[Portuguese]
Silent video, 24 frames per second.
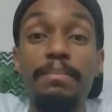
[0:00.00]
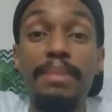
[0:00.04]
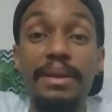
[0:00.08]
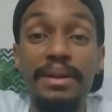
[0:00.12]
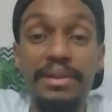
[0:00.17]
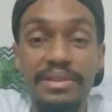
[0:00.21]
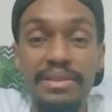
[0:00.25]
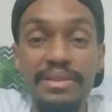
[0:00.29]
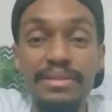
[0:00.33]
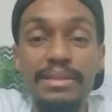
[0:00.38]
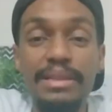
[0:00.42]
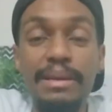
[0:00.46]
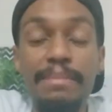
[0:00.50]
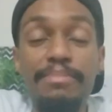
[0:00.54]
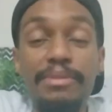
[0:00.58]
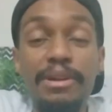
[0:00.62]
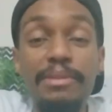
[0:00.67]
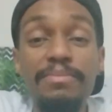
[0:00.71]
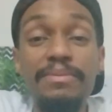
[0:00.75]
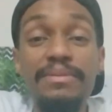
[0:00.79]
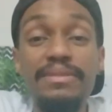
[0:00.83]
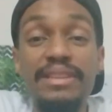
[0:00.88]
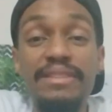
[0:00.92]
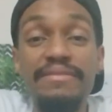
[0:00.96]
Partindo da
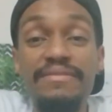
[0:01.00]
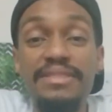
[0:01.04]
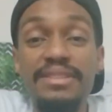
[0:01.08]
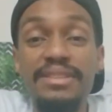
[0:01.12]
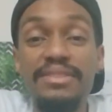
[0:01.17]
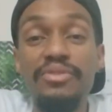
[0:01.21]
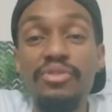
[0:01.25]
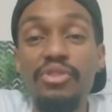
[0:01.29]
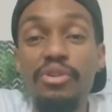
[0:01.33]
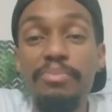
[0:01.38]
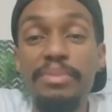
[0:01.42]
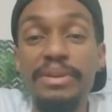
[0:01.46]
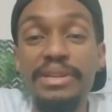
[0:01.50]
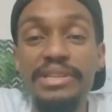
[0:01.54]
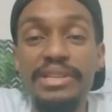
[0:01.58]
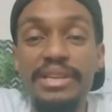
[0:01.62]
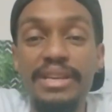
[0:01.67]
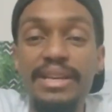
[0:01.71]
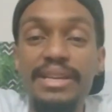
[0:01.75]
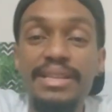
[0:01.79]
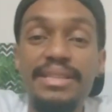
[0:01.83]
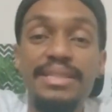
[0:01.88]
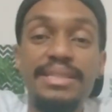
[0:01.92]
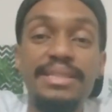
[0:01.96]
própria entrevista do Robert
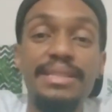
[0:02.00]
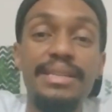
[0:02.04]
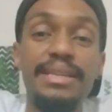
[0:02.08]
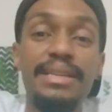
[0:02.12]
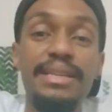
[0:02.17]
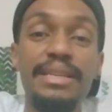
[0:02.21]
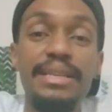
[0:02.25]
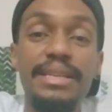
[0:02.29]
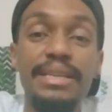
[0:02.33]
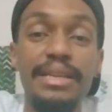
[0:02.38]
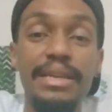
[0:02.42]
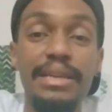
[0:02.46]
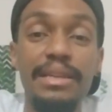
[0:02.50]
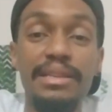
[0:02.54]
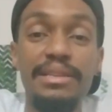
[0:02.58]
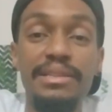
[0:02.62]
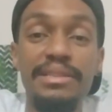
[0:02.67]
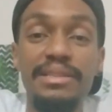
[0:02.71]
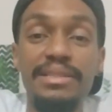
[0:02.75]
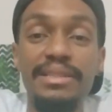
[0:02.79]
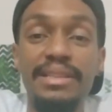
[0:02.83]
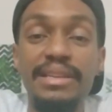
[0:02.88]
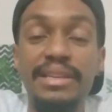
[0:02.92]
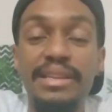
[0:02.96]
Eggs, que ele
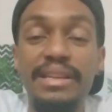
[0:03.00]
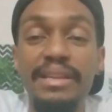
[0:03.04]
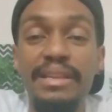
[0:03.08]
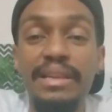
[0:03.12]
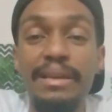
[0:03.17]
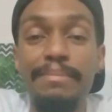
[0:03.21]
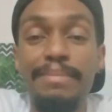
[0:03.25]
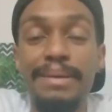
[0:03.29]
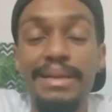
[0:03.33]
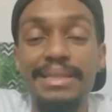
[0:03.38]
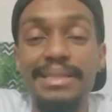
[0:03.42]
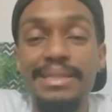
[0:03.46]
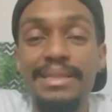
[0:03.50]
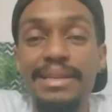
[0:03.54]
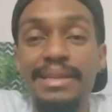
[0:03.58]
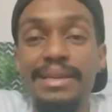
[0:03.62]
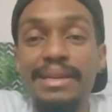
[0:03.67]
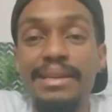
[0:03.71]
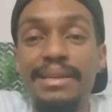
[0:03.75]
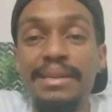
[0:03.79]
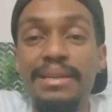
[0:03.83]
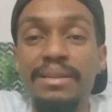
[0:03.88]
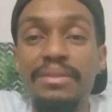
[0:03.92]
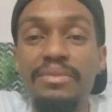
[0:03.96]
disse que queria
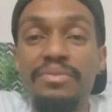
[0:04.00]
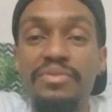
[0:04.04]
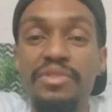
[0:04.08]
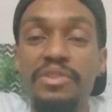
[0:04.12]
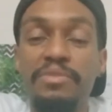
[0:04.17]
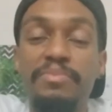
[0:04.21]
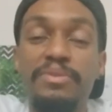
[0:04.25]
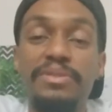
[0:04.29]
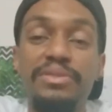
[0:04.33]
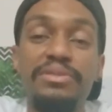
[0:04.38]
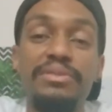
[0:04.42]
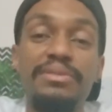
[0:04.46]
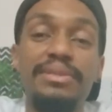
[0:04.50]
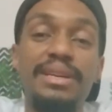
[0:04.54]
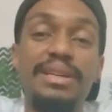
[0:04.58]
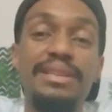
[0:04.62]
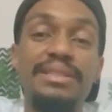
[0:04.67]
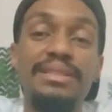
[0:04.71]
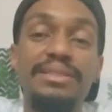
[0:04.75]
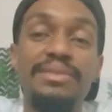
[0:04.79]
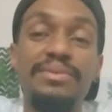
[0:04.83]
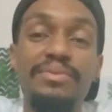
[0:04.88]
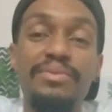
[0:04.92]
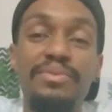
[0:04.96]
basear seus
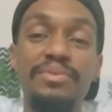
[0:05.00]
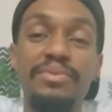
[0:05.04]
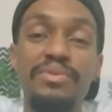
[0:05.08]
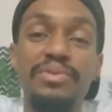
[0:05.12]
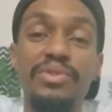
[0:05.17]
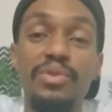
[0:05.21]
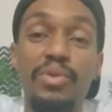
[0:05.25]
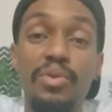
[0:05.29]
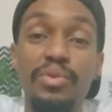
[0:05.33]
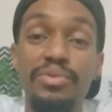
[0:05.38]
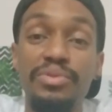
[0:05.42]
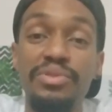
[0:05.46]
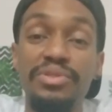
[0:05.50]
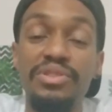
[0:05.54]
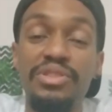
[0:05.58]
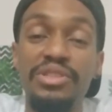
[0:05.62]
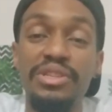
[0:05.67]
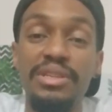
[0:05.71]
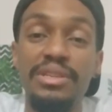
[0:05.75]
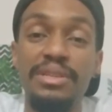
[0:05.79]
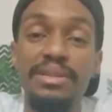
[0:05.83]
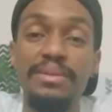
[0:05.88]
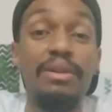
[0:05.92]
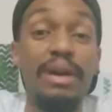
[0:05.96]
personagens nos contos
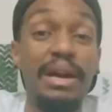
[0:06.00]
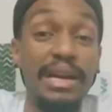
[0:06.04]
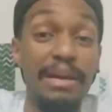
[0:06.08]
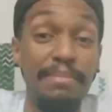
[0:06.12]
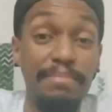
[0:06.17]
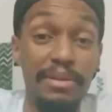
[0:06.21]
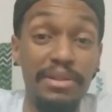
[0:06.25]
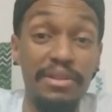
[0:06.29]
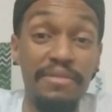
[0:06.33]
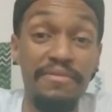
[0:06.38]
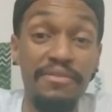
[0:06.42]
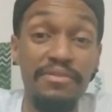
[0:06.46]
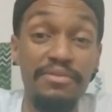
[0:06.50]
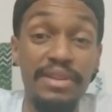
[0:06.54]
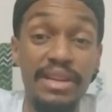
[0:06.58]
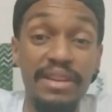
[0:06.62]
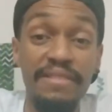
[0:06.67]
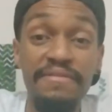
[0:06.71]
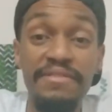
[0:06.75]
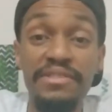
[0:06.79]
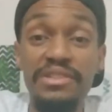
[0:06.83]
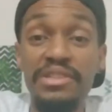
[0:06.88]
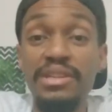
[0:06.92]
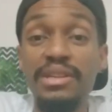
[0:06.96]
de H.P.
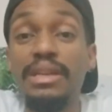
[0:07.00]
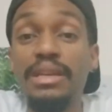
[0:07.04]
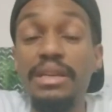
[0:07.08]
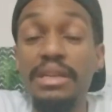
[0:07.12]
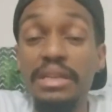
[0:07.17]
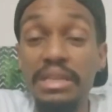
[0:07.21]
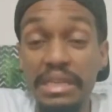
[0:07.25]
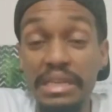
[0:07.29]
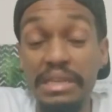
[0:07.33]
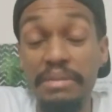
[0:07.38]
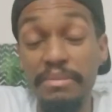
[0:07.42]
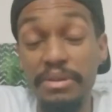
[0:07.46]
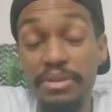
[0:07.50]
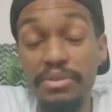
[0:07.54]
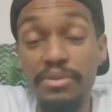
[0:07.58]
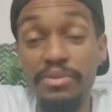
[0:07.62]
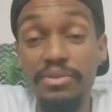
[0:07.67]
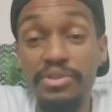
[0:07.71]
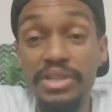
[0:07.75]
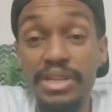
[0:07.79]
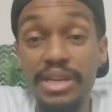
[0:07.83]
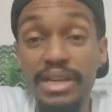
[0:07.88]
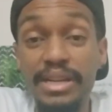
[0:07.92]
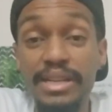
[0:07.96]
Lovecraft e em
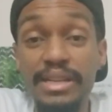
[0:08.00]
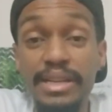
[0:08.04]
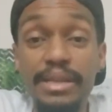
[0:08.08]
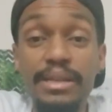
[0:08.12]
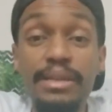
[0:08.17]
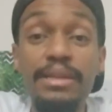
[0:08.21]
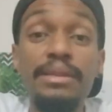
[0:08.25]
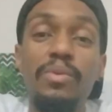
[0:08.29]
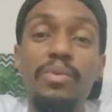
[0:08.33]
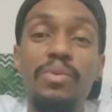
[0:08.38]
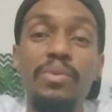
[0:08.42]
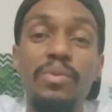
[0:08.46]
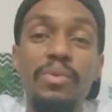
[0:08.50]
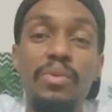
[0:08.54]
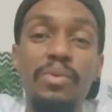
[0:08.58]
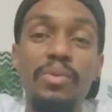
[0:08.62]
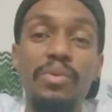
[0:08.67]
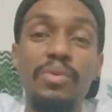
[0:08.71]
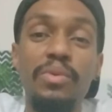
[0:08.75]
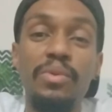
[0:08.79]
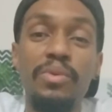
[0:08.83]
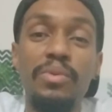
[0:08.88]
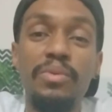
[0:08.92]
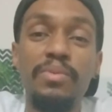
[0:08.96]
mitologia grega,
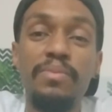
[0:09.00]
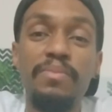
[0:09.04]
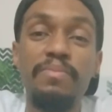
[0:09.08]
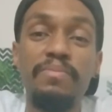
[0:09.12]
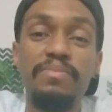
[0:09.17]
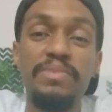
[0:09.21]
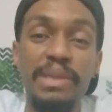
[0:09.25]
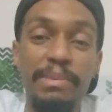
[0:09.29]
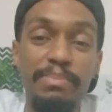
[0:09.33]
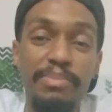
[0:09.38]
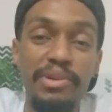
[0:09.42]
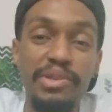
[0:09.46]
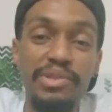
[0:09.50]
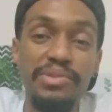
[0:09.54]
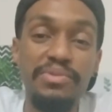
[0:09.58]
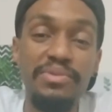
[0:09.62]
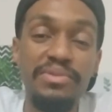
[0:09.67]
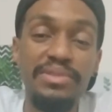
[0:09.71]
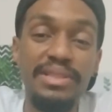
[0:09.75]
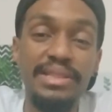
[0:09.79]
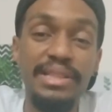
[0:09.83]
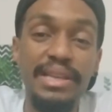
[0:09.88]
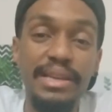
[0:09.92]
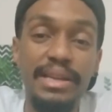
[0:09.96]
o você pode
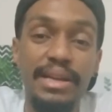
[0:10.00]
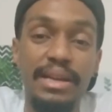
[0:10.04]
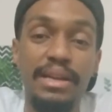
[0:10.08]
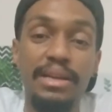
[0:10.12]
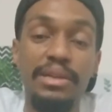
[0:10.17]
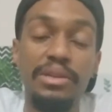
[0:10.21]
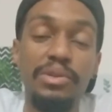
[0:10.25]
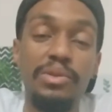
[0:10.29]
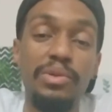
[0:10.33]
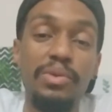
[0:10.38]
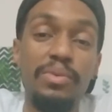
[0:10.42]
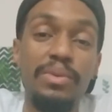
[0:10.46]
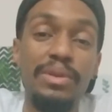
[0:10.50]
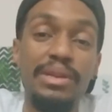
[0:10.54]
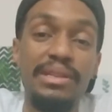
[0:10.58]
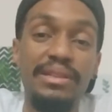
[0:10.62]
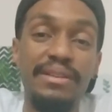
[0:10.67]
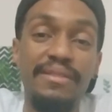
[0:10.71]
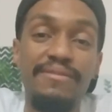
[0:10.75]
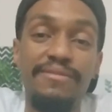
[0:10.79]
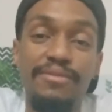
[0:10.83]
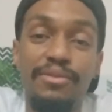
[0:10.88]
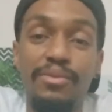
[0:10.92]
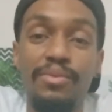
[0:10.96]
considerar que o William
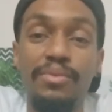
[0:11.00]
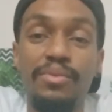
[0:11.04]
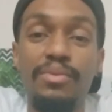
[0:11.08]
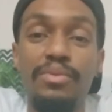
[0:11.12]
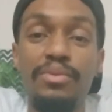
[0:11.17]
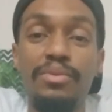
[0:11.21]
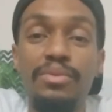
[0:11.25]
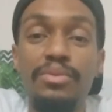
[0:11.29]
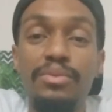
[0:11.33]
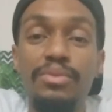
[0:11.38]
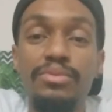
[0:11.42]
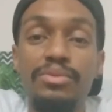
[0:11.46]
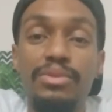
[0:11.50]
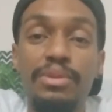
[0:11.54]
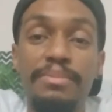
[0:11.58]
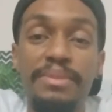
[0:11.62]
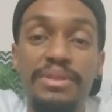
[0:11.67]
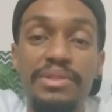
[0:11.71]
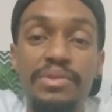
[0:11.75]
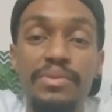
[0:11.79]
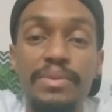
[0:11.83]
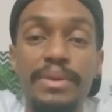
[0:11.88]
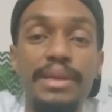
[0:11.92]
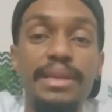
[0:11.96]
Dafoe, o
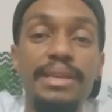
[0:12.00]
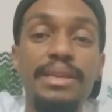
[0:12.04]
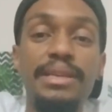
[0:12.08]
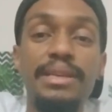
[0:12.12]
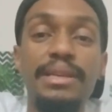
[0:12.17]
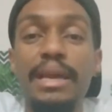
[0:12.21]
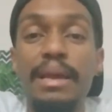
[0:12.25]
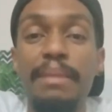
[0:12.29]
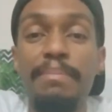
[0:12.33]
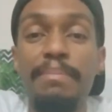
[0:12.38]
Thomas Wake é